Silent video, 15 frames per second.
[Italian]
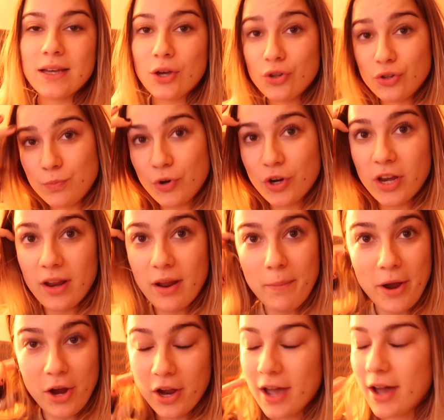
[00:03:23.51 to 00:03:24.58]
Good Morning
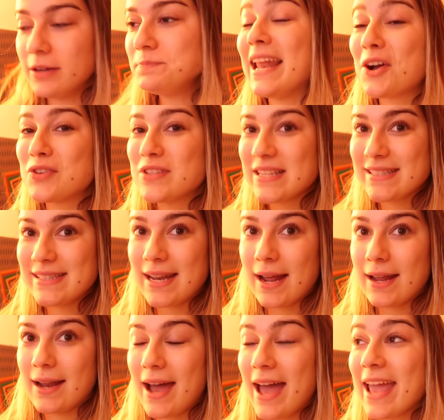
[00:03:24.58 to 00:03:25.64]
America E la cosa
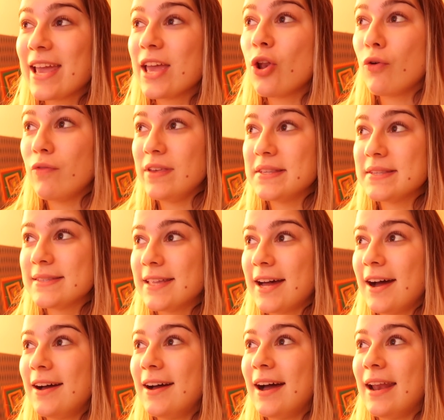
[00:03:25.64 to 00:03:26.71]
strana è che l'ho
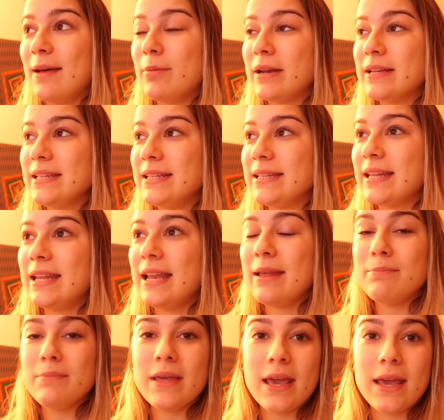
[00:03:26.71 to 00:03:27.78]
vista alla partita
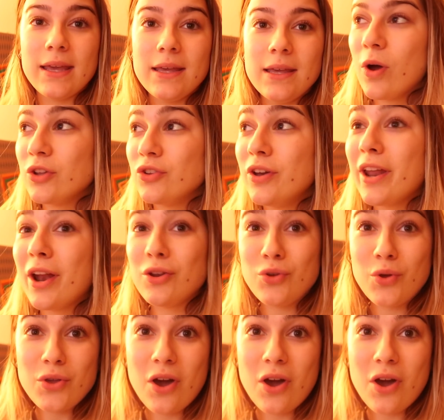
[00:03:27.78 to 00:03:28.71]
dell'NBA Quando era a New